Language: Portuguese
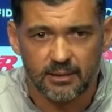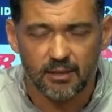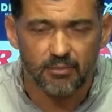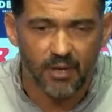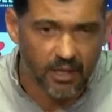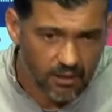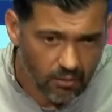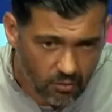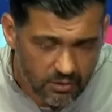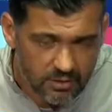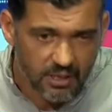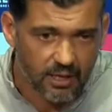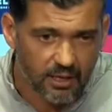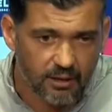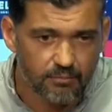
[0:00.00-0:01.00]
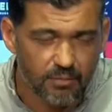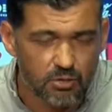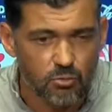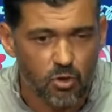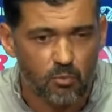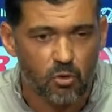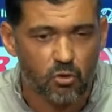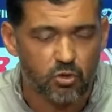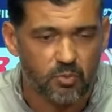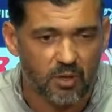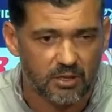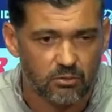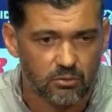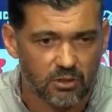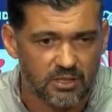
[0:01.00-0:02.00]
Também consegue, mesmo com pouco
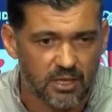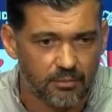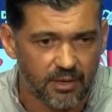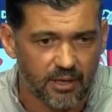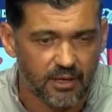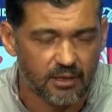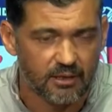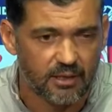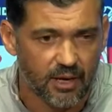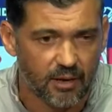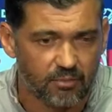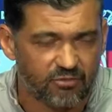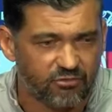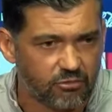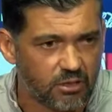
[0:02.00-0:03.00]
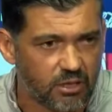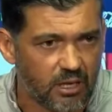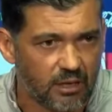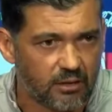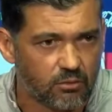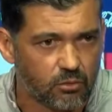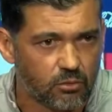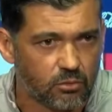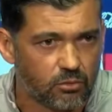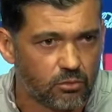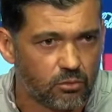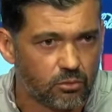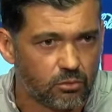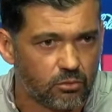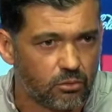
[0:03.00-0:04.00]
espaço, utilizar bem aquilo que é a profundidade no,
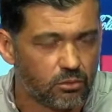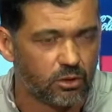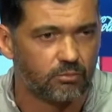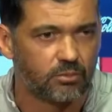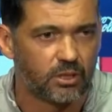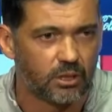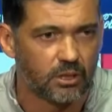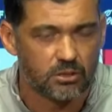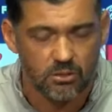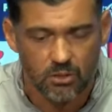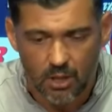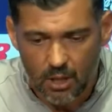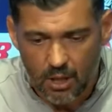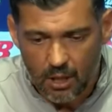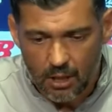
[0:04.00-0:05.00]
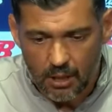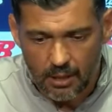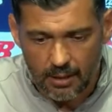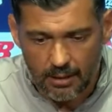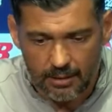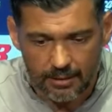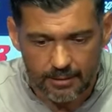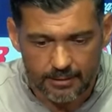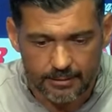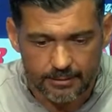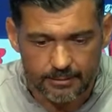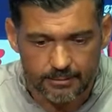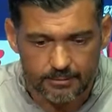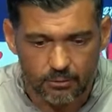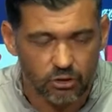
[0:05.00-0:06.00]
no, no último terço.
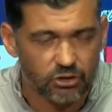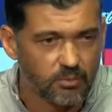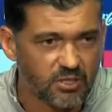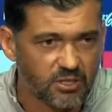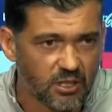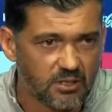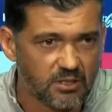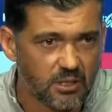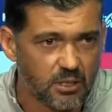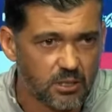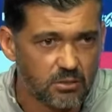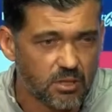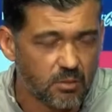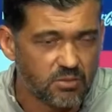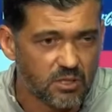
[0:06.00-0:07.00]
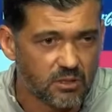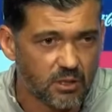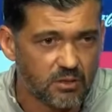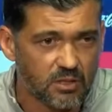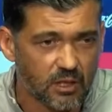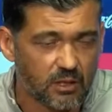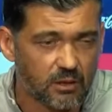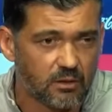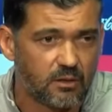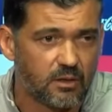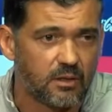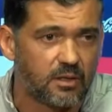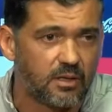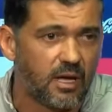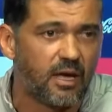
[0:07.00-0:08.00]
Nós estamos atentos a isso, estamos atentos àquilo
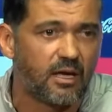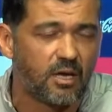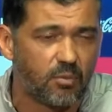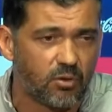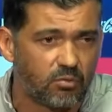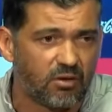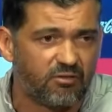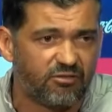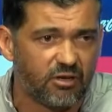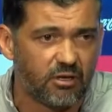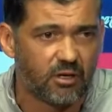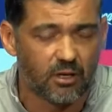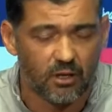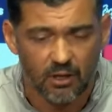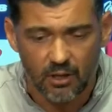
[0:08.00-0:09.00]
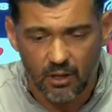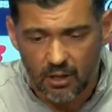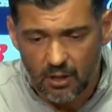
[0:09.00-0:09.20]
que, que é a equipa do Benfica